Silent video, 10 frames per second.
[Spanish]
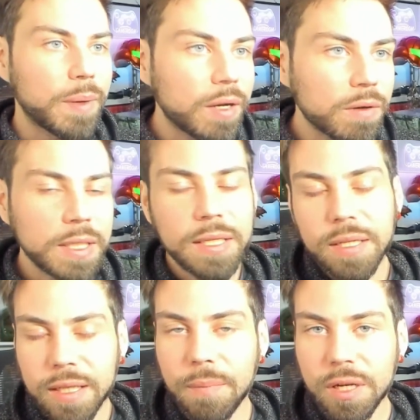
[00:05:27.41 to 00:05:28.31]
pero
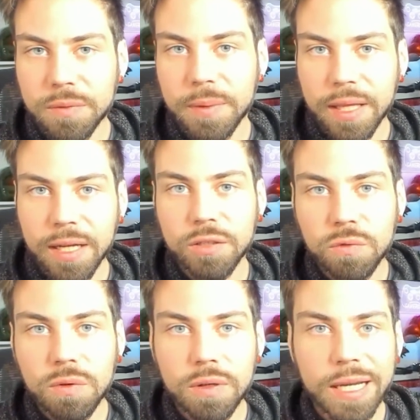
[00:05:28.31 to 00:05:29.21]
también es verdad que es
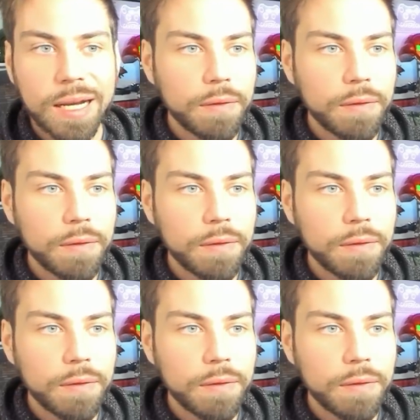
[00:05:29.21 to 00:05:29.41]
un juego que